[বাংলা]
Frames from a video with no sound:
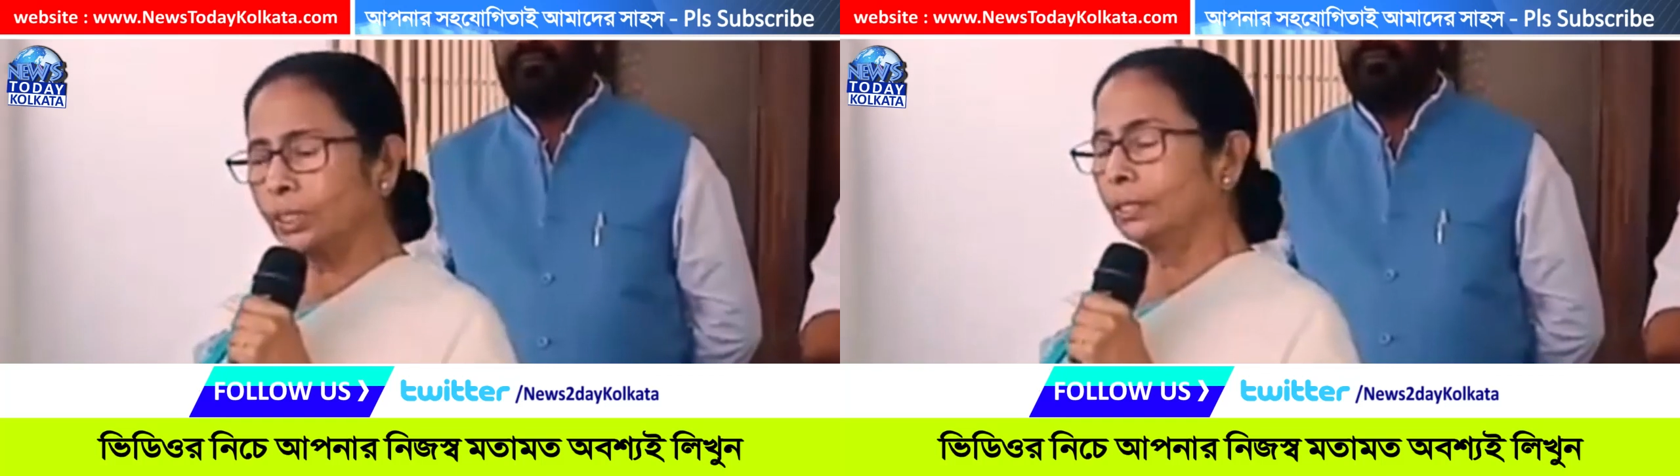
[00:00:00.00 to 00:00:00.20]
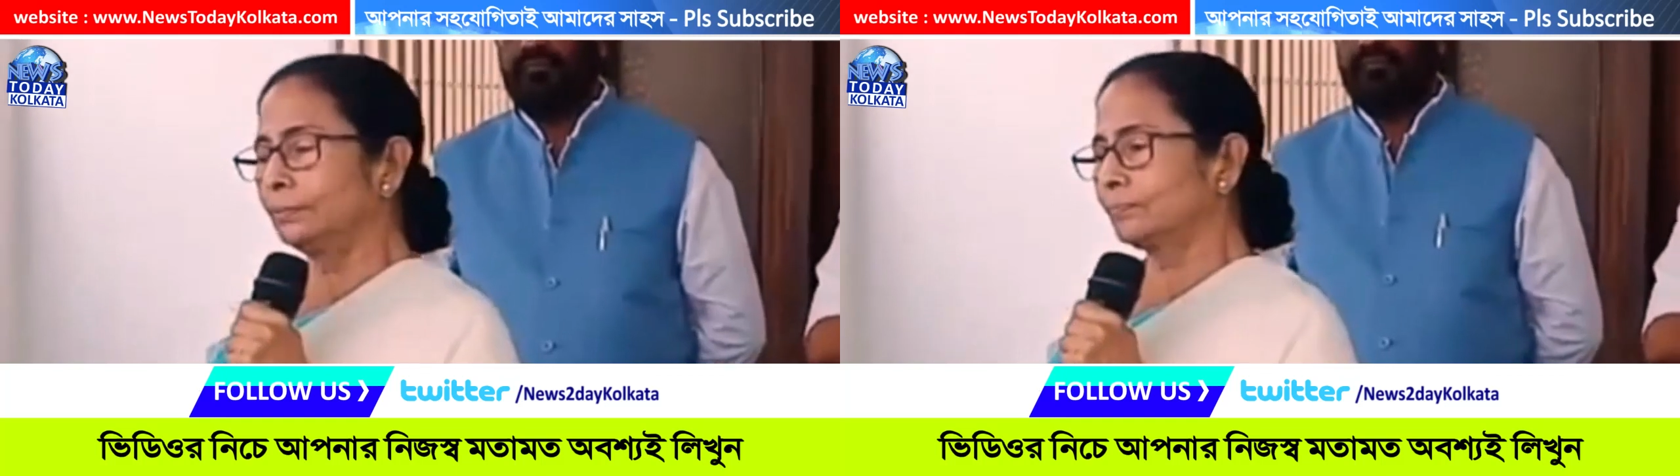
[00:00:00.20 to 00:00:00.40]

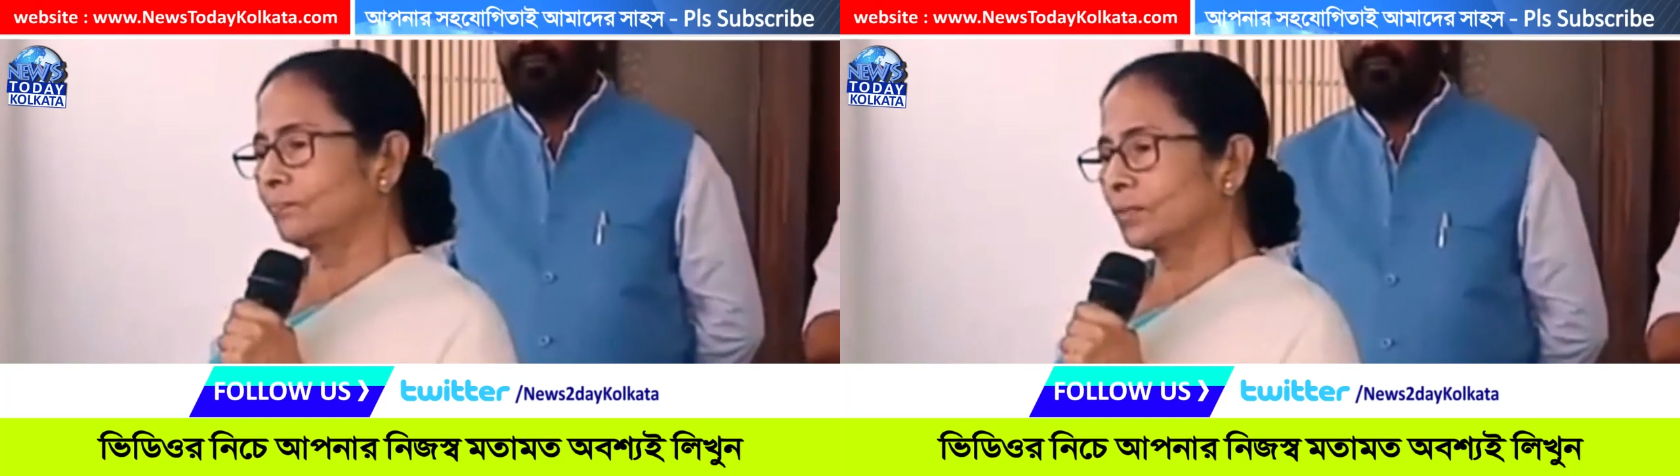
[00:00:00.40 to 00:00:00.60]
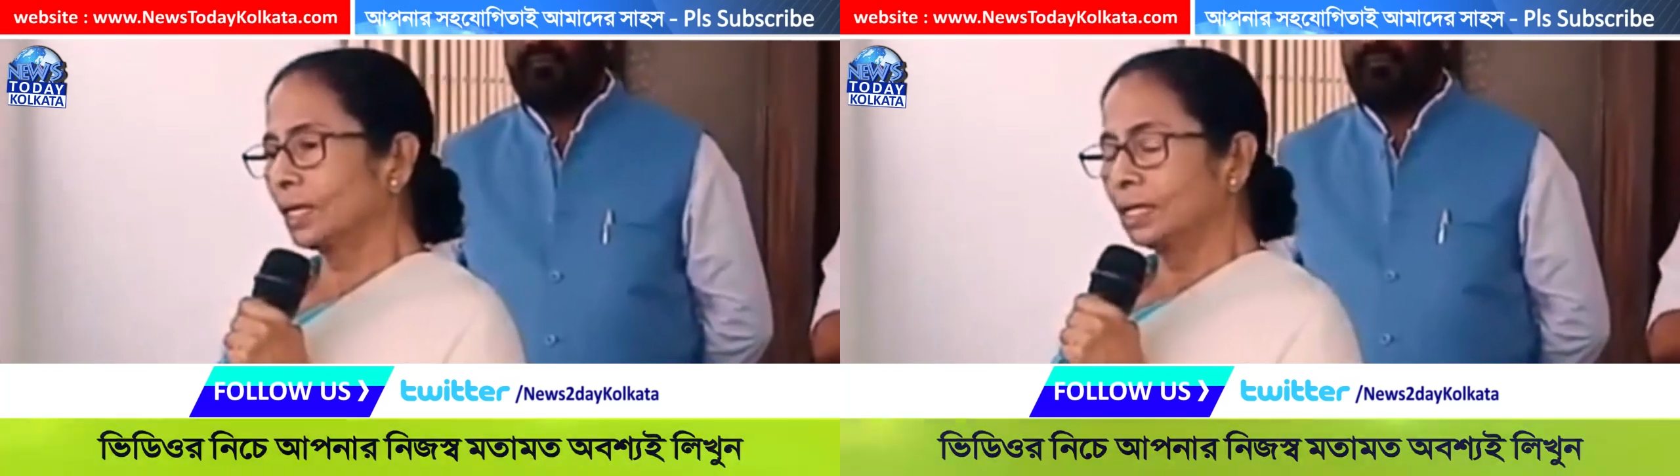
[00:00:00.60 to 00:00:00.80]
দিয়ে
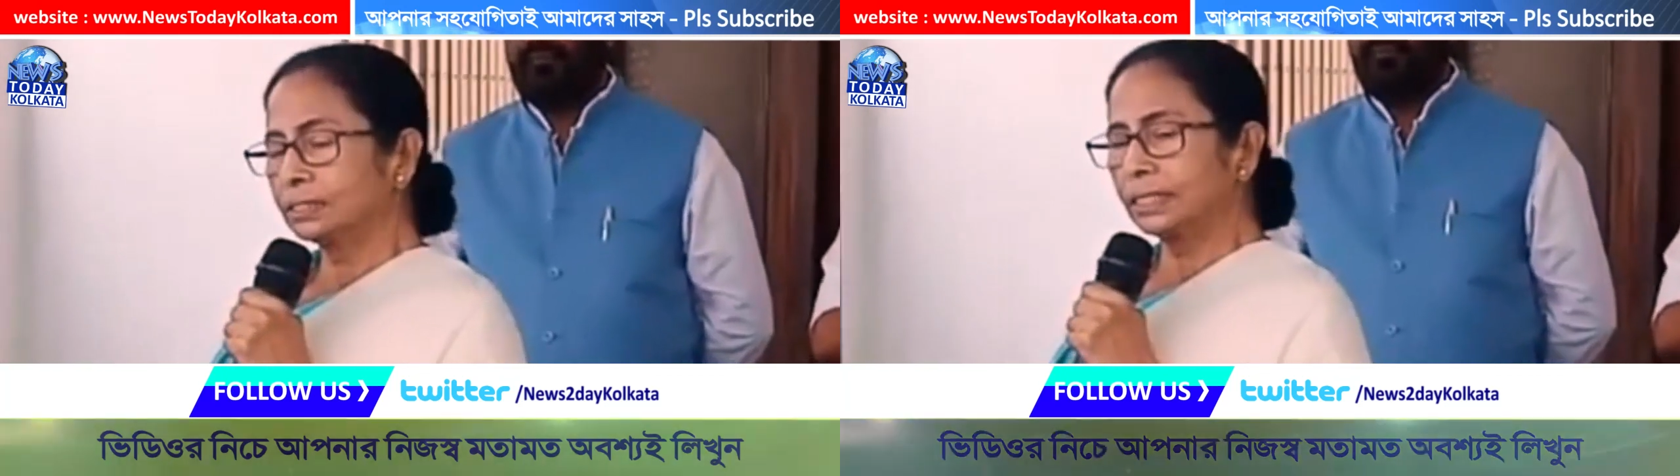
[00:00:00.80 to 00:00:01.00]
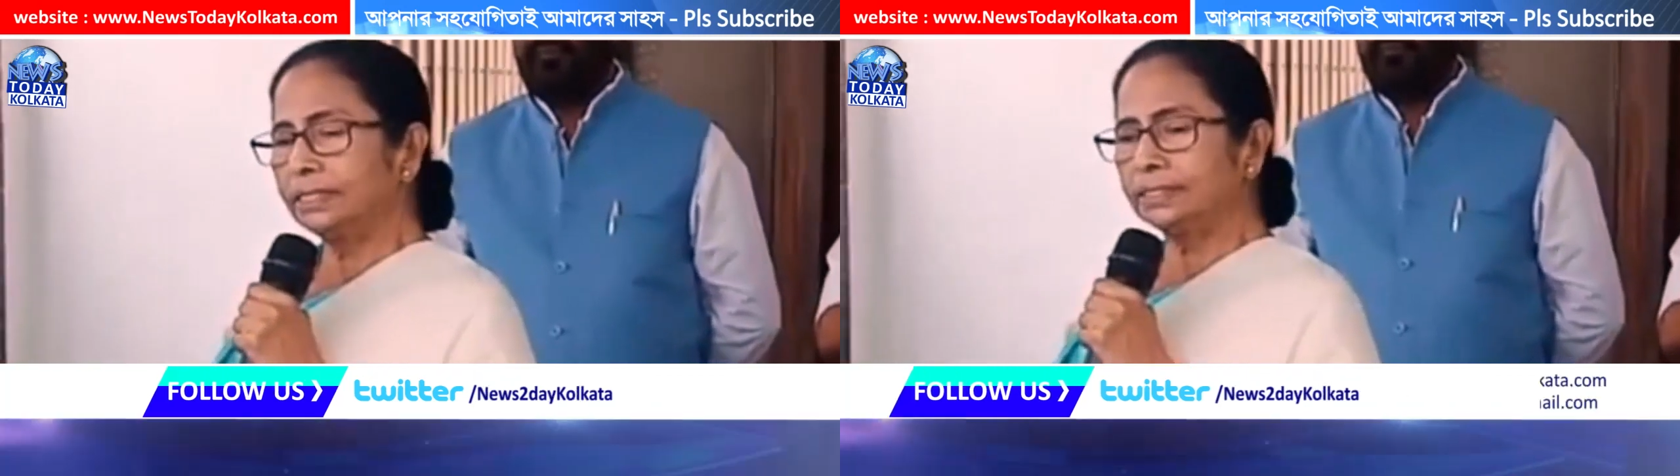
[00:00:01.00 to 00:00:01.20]

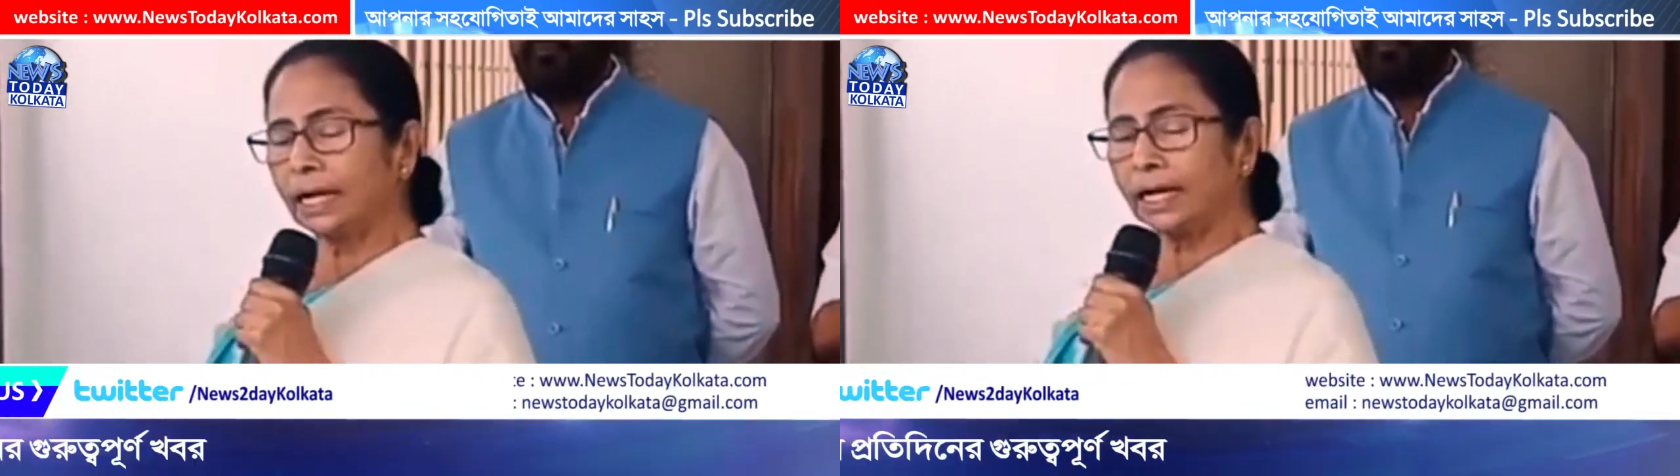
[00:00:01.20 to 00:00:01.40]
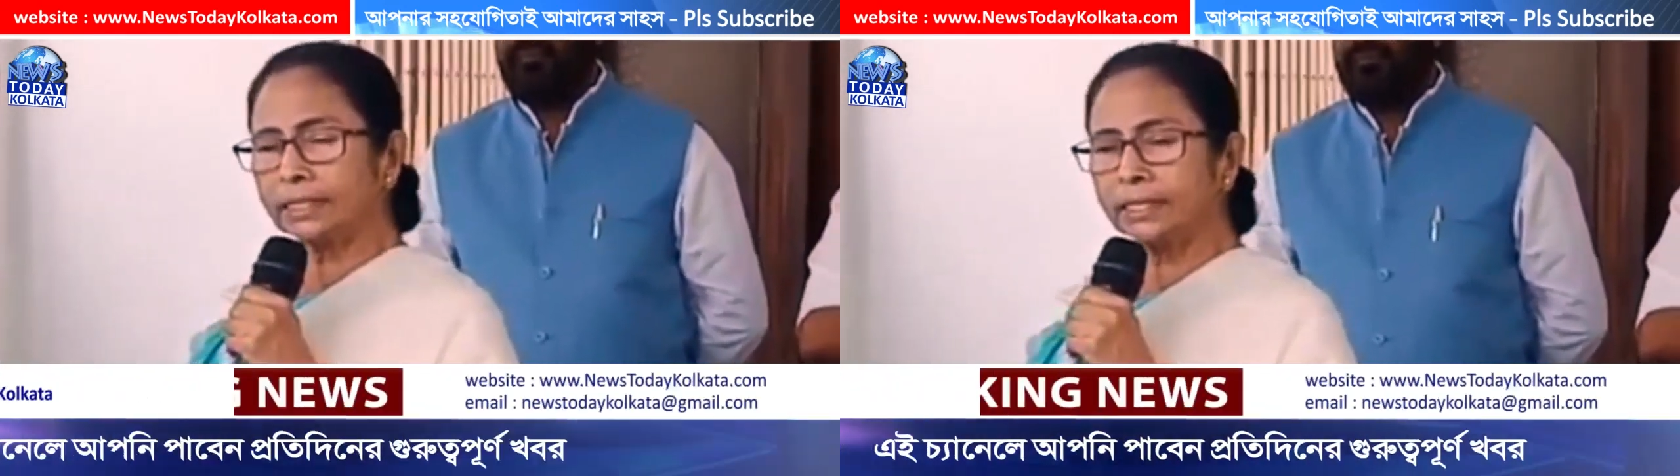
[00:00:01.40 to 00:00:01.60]
সেই
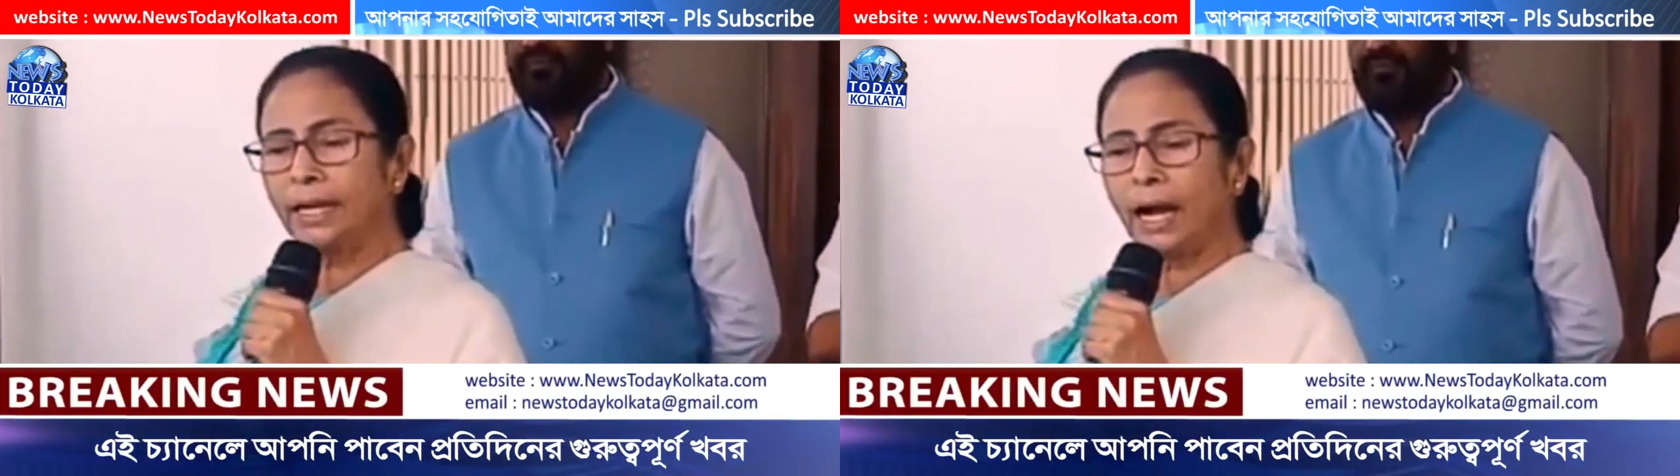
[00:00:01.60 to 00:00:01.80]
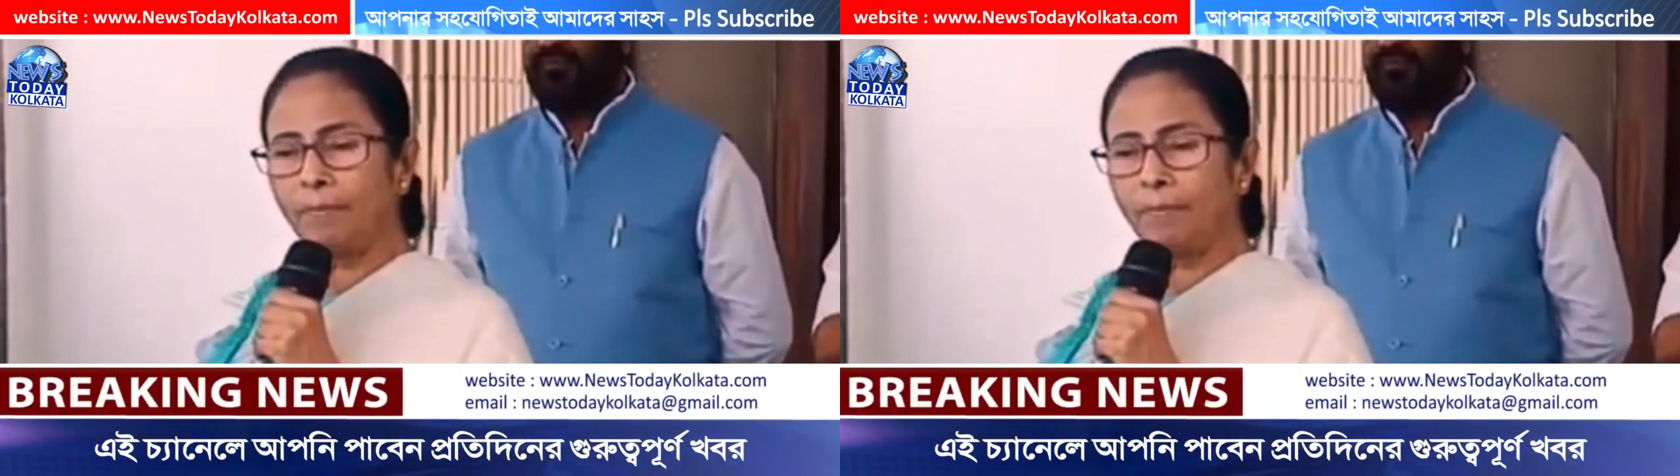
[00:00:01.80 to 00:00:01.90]
টাকাটা নিয়ে